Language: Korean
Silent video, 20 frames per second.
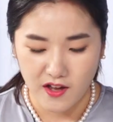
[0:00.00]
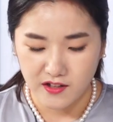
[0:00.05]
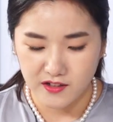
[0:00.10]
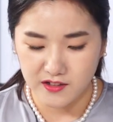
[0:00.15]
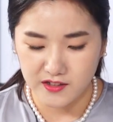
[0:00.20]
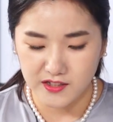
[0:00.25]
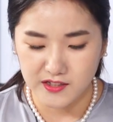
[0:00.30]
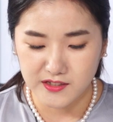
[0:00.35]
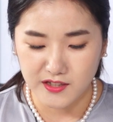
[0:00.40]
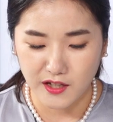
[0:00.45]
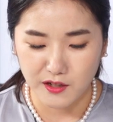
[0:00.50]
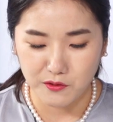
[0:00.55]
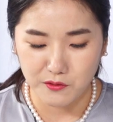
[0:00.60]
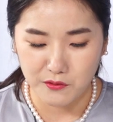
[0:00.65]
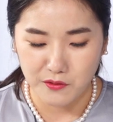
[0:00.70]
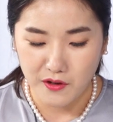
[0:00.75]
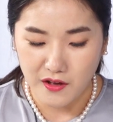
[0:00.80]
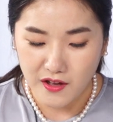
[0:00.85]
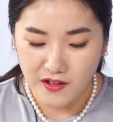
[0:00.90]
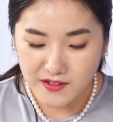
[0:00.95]
그 2차로,
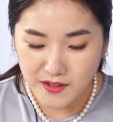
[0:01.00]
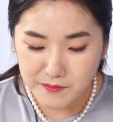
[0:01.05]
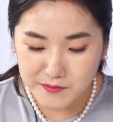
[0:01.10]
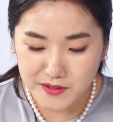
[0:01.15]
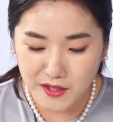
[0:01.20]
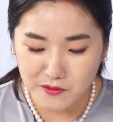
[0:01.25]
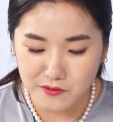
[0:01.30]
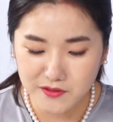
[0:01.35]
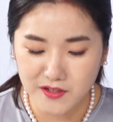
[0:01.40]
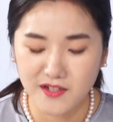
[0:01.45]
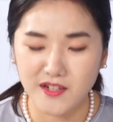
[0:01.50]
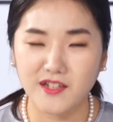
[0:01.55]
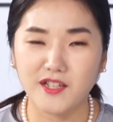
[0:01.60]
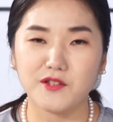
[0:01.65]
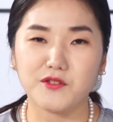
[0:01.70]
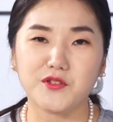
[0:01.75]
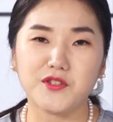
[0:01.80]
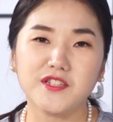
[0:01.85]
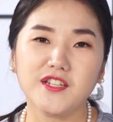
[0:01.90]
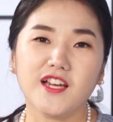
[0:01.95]
3차로 차량의
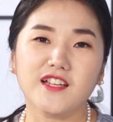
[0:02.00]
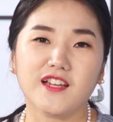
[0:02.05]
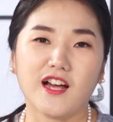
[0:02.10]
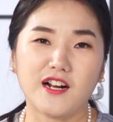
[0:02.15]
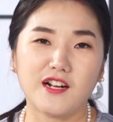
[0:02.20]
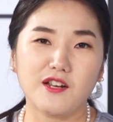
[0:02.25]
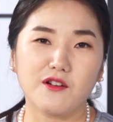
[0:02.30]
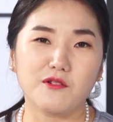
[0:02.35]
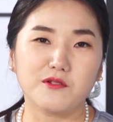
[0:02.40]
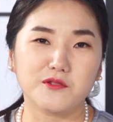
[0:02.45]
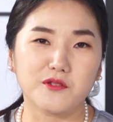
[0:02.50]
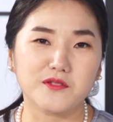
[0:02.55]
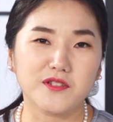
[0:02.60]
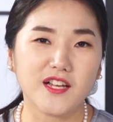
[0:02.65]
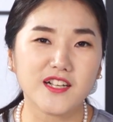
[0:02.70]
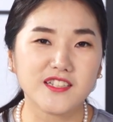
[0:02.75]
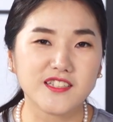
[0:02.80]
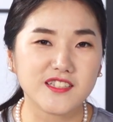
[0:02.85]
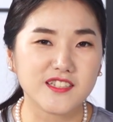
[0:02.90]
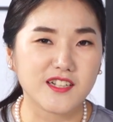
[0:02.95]
뒤에 달려오던
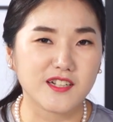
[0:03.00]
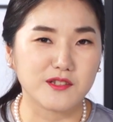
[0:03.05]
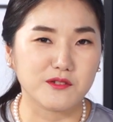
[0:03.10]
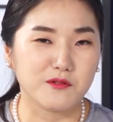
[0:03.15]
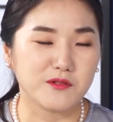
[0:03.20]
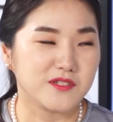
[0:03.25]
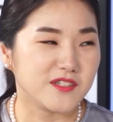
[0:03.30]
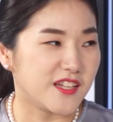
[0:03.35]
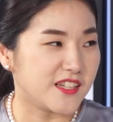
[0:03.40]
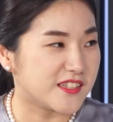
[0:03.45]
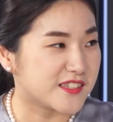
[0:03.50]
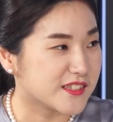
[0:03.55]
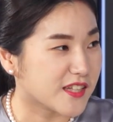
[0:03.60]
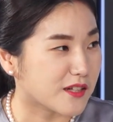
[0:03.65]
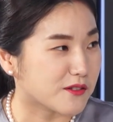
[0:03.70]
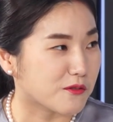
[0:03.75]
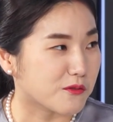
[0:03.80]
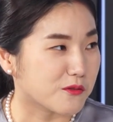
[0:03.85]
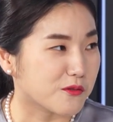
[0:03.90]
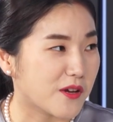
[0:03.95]
택시가 또 이제
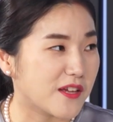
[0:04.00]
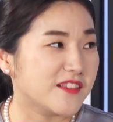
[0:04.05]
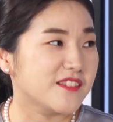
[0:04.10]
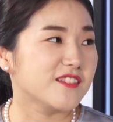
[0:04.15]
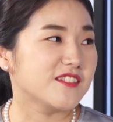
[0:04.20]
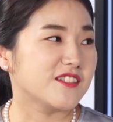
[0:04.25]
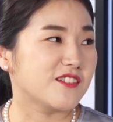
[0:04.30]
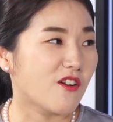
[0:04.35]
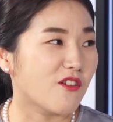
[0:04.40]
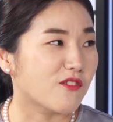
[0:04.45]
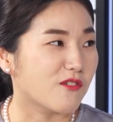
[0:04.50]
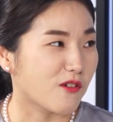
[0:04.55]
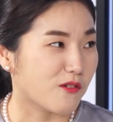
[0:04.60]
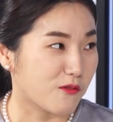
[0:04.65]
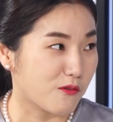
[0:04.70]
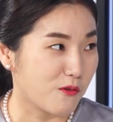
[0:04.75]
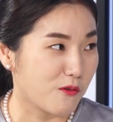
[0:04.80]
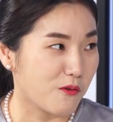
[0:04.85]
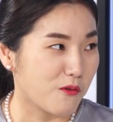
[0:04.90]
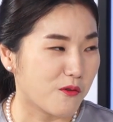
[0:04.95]
2차로로 핸들을
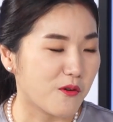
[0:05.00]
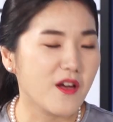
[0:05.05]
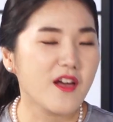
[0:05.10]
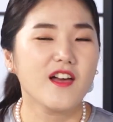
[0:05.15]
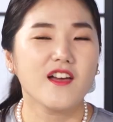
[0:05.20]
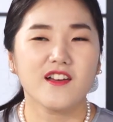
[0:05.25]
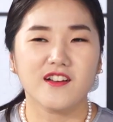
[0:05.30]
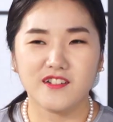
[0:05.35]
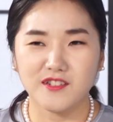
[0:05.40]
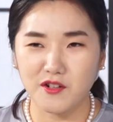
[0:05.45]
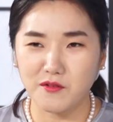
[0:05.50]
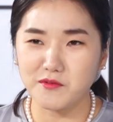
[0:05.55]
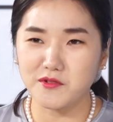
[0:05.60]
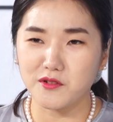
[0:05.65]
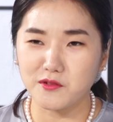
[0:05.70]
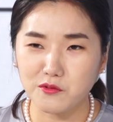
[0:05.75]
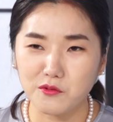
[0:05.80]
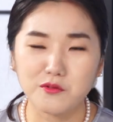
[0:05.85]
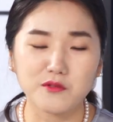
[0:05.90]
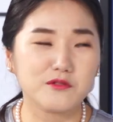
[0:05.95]
꺾었고 그러면서
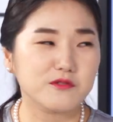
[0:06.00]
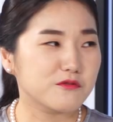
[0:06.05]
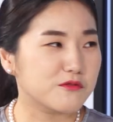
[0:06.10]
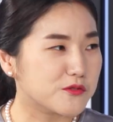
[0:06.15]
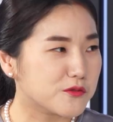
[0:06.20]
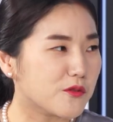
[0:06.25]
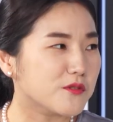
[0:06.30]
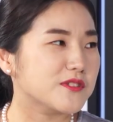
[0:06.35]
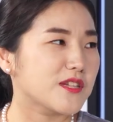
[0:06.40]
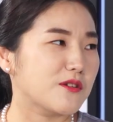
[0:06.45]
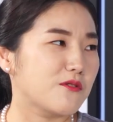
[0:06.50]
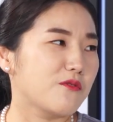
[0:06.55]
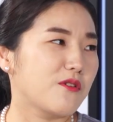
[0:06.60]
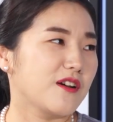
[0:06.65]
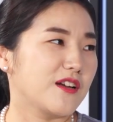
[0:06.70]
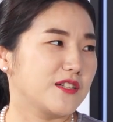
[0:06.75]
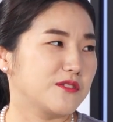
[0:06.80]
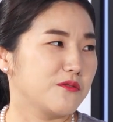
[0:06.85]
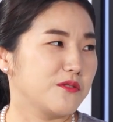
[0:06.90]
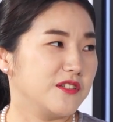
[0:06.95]
또 후속 사고가
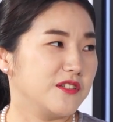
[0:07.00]
계속